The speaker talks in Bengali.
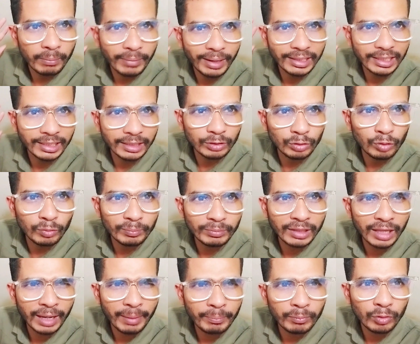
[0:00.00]
মানে
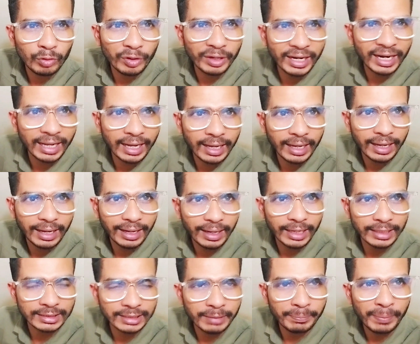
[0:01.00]
ধুমধাম কইরা
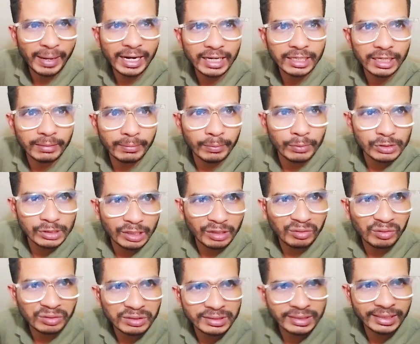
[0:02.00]
আর কি পার্টির ব্যবস্থা
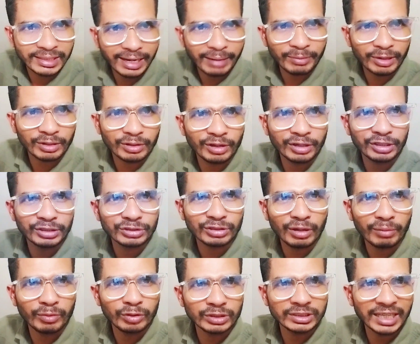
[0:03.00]
করছে আমার ঘরে
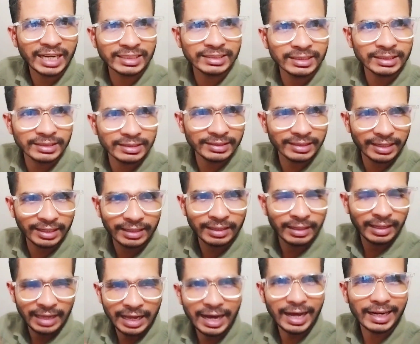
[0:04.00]
সব হচ্ছে আর্জেন্টিনা
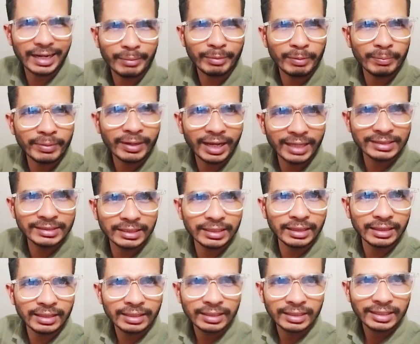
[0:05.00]
আর আমি
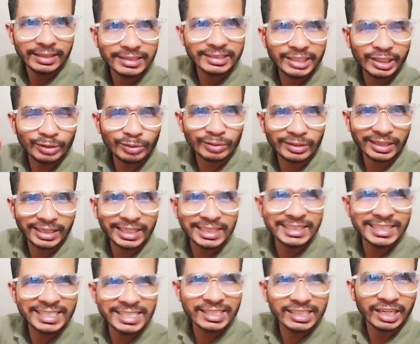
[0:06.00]
ব্রাজিল যেহেতু তারা
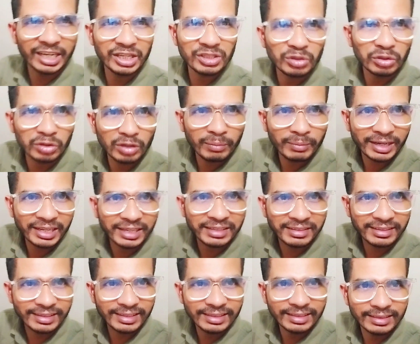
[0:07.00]
জিতছে এই জন্য আমাকে
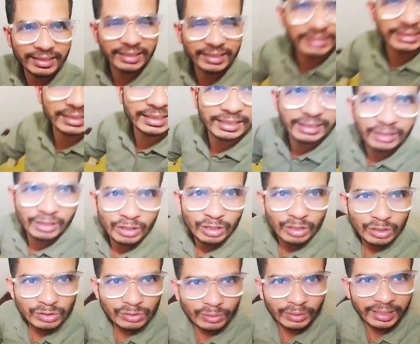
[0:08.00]
ট্রিট দিতে আছে
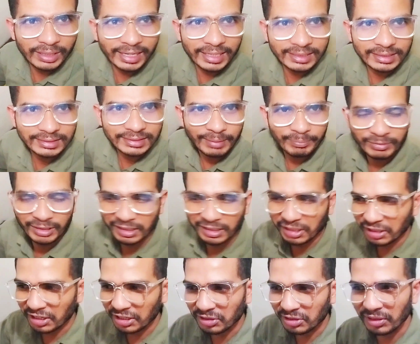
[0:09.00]
সো গায়েস
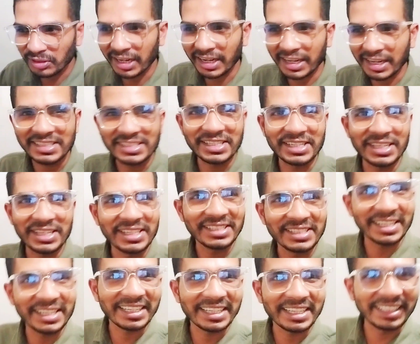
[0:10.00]
আপনাদেরকে একটু দেখাচ্ছি
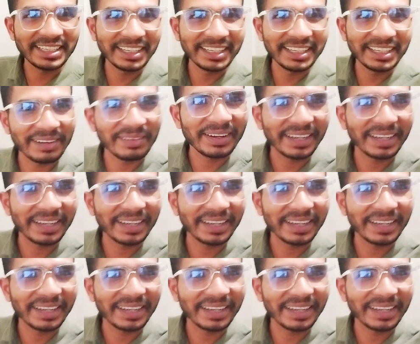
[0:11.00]
যে কি ট্রিটটা